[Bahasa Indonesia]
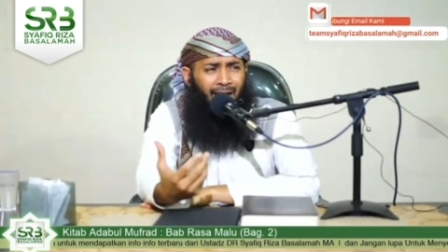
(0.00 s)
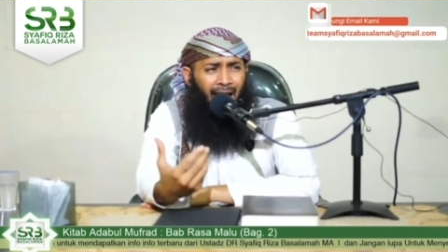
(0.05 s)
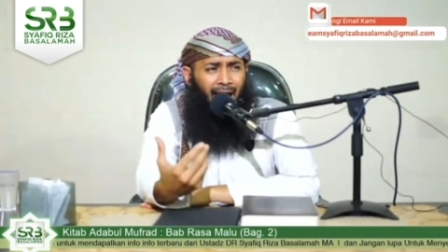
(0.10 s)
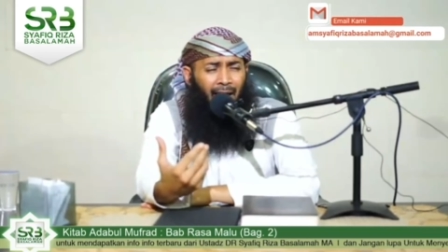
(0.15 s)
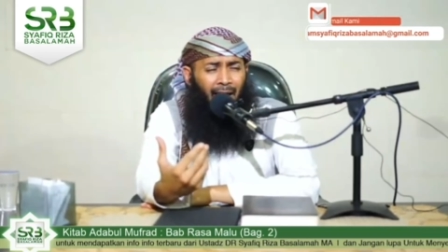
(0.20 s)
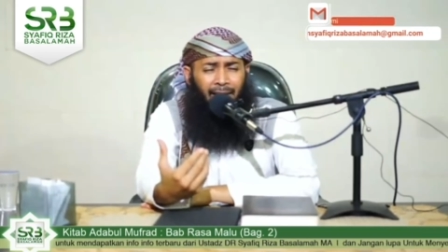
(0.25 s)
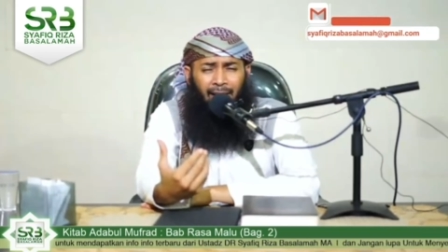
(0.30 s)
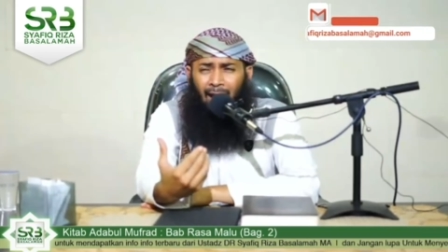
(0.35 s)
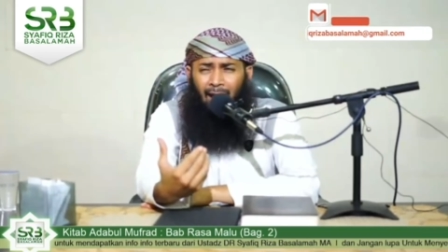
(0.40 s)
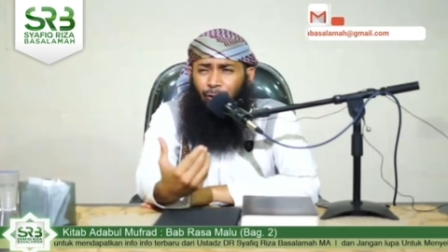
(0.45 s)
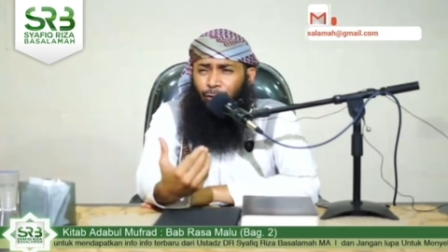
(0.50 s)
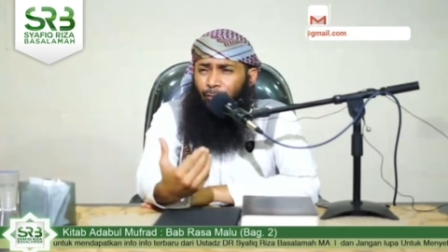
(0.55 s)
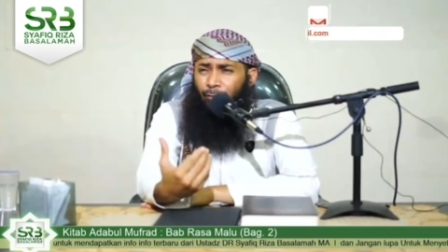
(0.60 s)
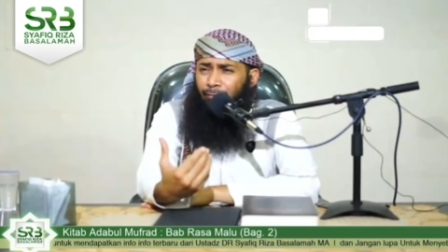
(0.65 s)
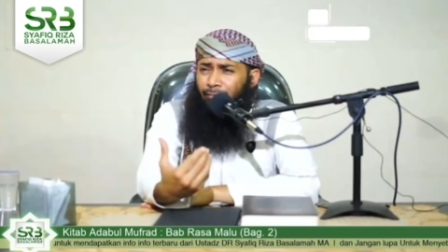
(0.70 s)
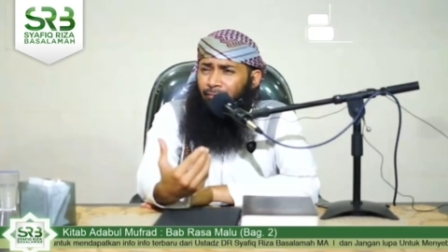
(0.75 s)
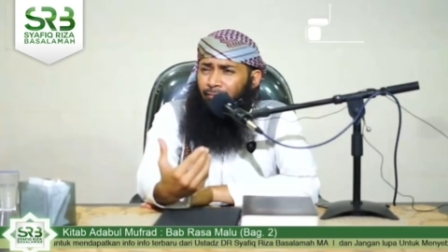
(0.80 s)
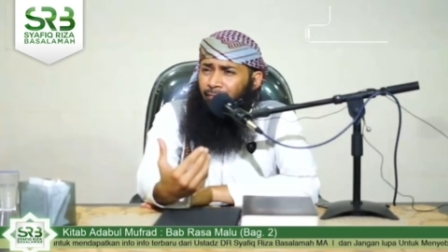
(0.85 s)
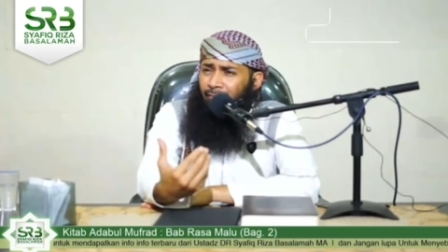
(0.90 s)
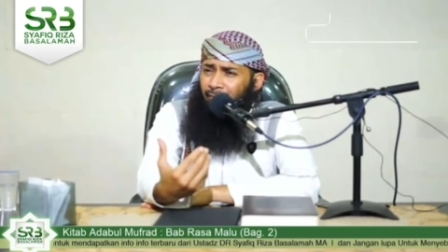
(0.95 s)
akhirnya
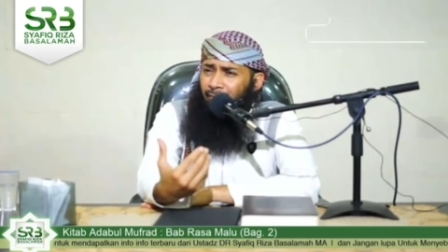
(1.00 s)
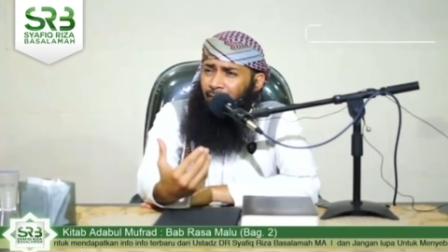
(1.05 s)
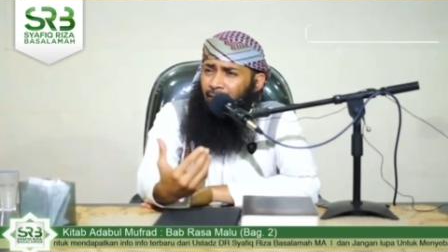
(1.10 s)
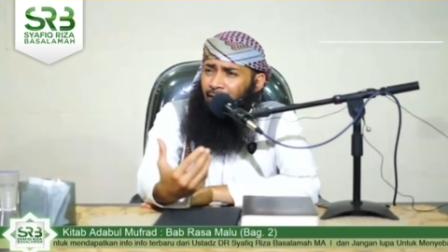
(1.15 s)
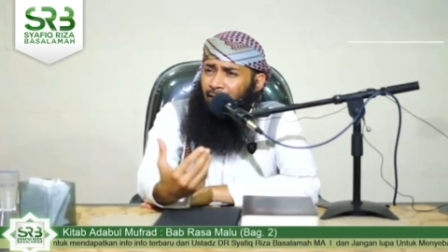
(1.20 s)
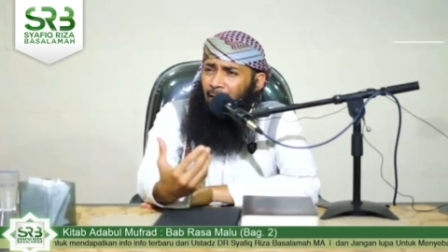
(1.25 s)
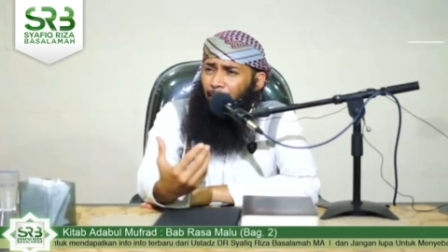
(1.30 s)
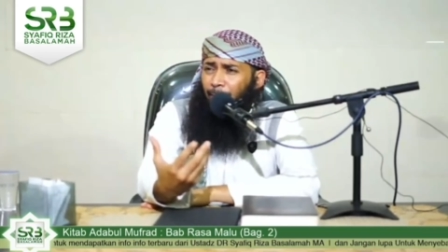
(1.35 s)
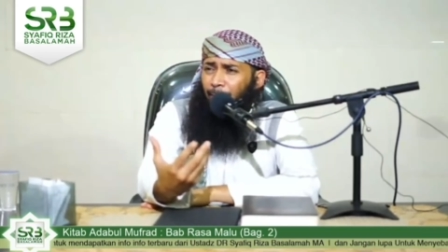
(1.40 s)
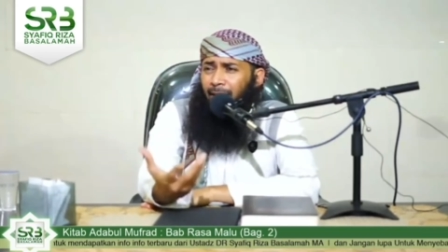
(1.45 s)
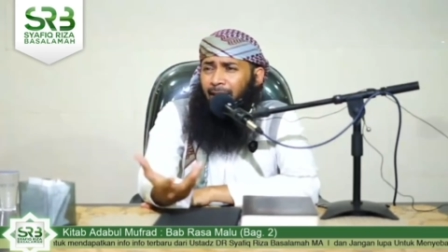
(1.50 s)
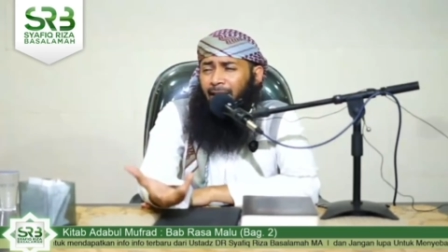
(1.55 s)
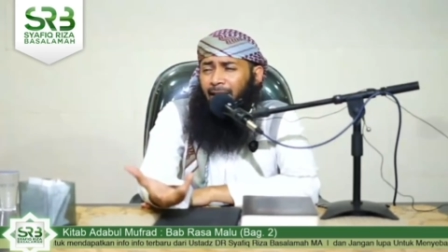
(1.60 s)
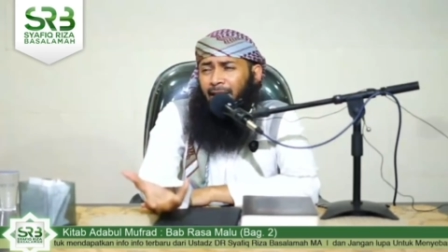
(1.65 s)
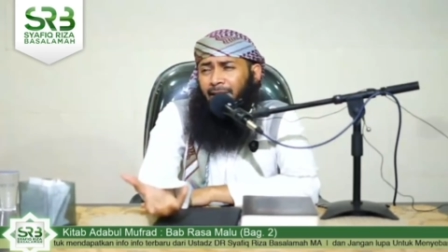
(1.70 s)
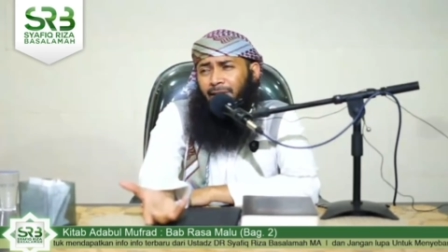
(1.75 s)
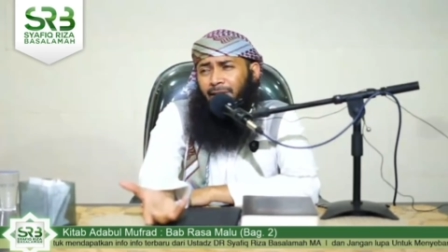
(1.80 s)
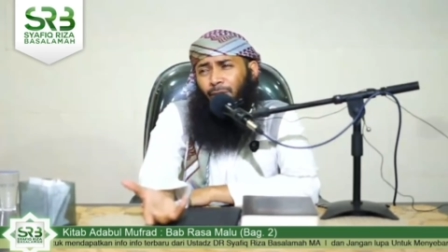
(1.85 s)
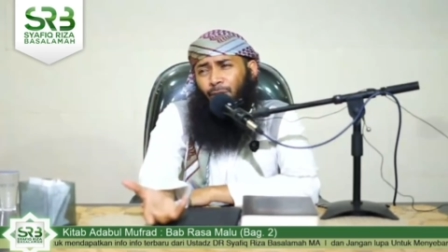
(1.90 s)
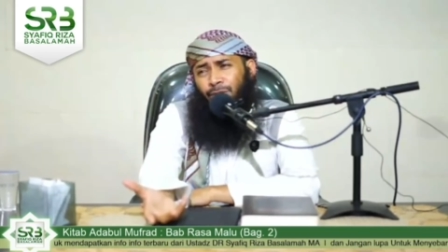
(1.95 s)
antum
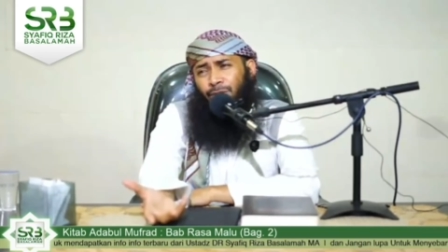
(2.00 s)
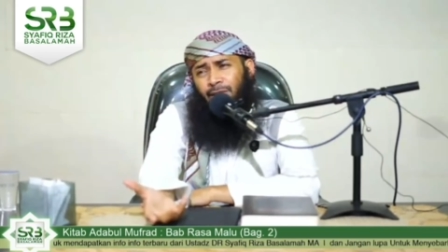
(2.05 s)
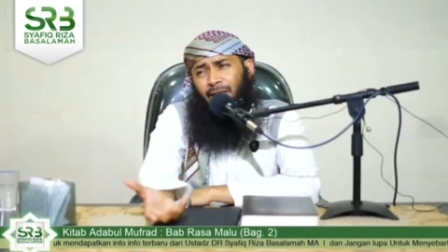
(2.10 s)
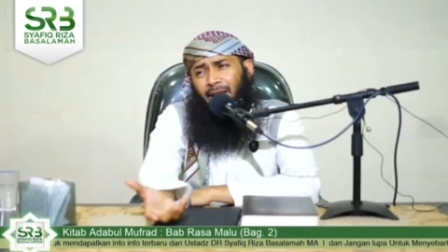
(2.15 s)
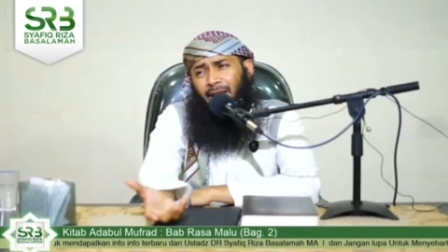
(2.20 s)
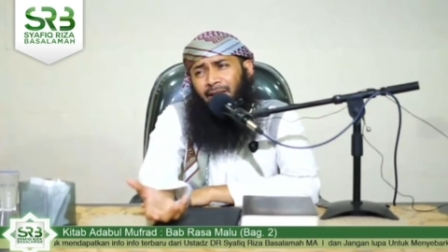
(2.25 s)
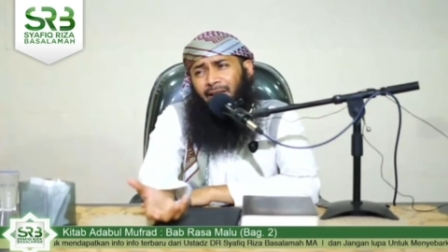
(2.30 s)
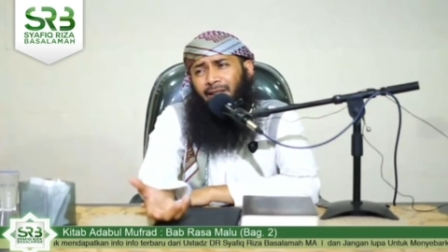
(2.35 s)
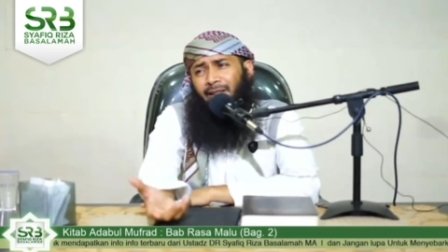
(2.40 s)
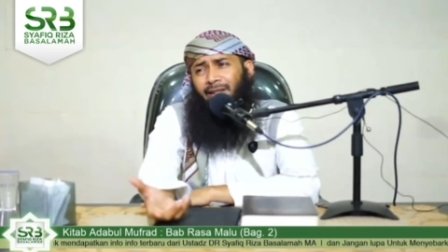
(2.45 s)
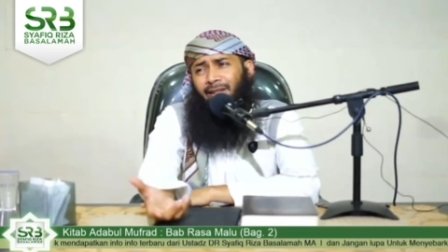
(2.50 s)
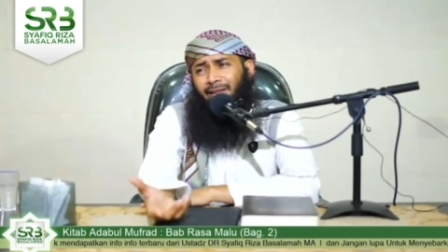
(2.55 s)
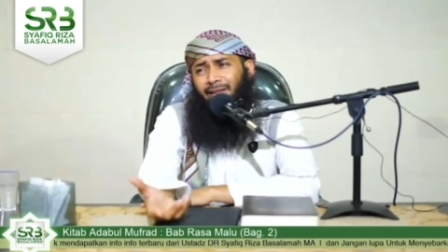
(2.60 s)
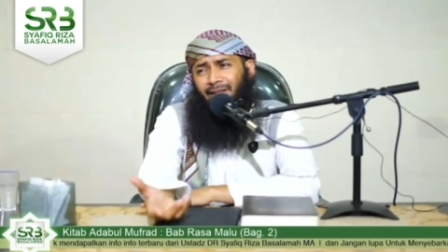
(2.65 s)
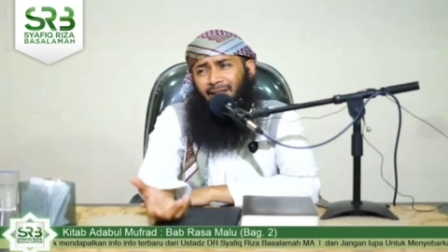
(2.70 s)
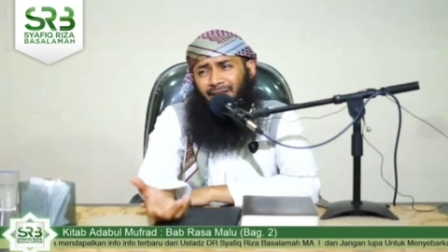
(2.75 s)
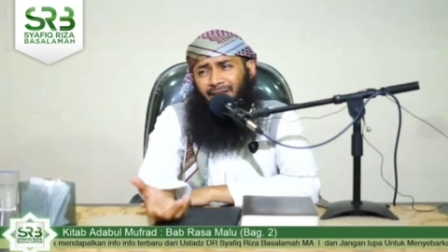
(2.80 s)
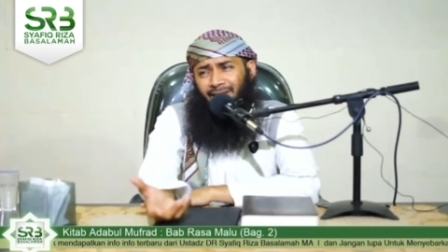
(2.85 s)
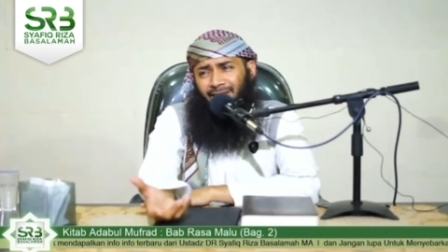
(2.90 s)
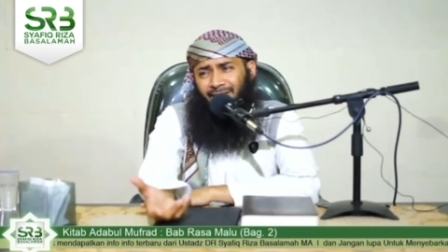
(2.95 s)
kepikiran terus dengan
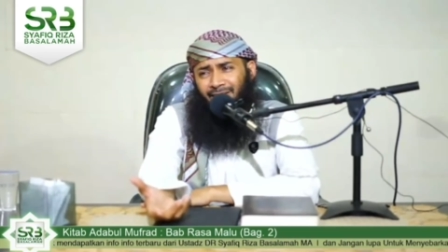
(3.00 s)
dirinya